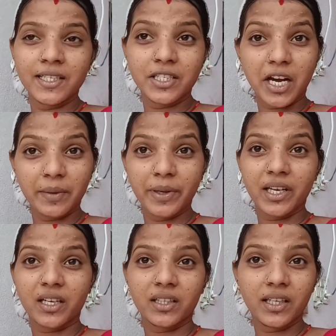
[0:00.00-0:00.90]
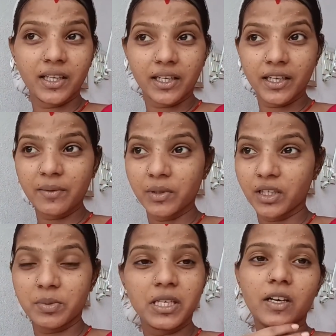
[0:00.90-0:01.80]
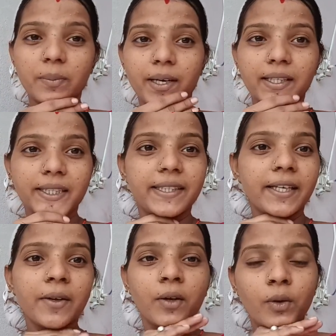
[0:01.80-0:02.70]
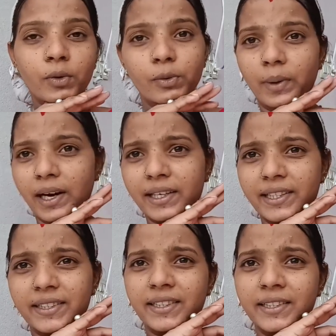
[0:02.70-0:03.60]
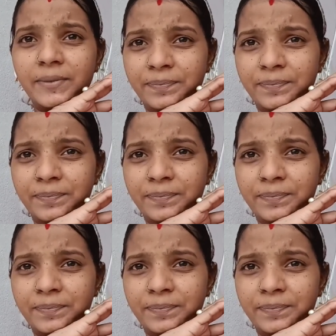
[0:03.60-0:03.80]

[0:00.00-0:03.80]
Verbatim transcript: चार महीने का लेके मतलब चावल मांगती हैं वो मांग रही थी